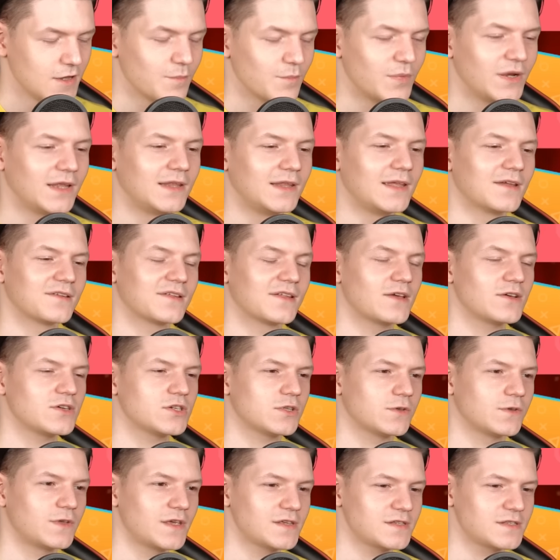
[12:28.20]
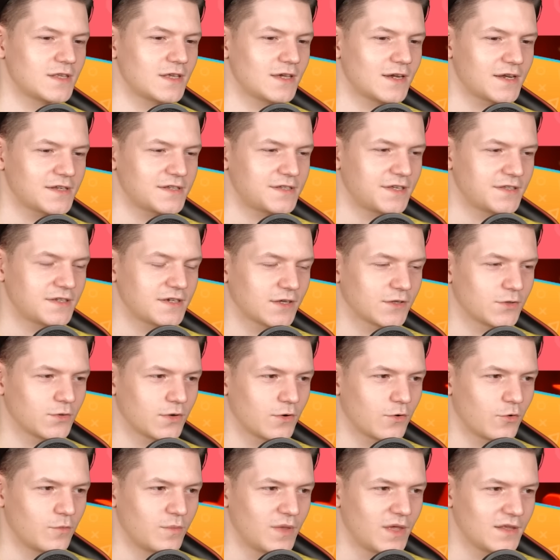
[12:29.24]
Блин, я знаю, что есть нейросеть,
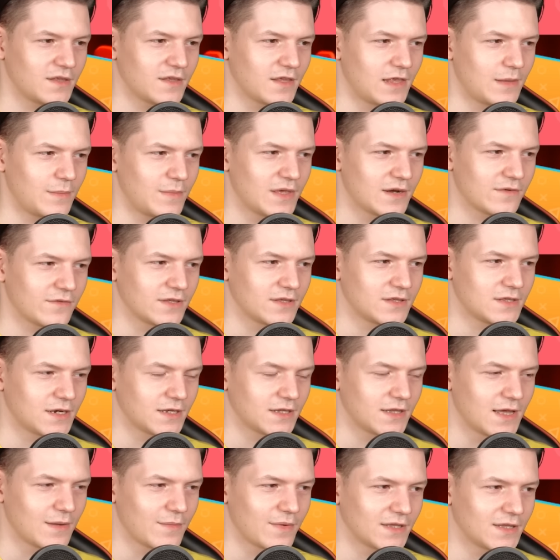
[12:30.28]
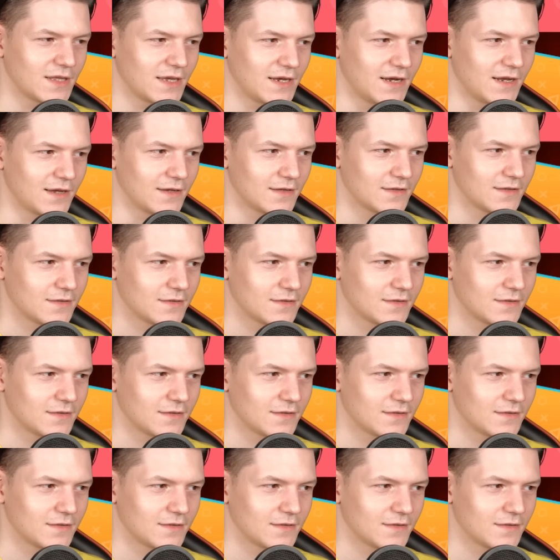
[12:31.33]
которая умеет анимировать 3D модели.